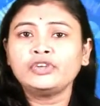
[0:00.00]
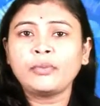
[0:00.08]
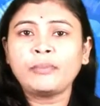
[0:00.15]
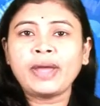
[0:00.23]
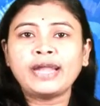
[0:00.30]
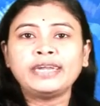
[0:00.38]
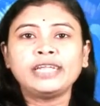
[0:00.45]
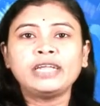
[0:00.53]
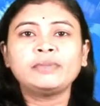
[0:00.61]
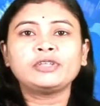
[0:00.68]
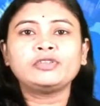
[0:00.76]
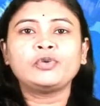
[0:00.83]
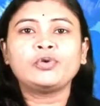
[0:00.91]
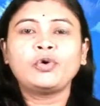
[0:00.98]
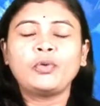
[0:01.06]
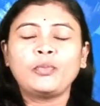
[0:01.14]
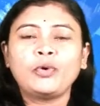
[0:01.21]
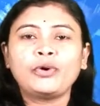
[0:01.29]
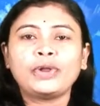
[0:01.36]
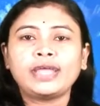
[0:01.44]
जो पेंटिंग बच्चों को
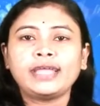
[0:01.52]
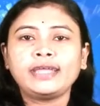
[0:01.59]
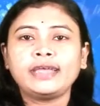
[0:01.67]
मोह रही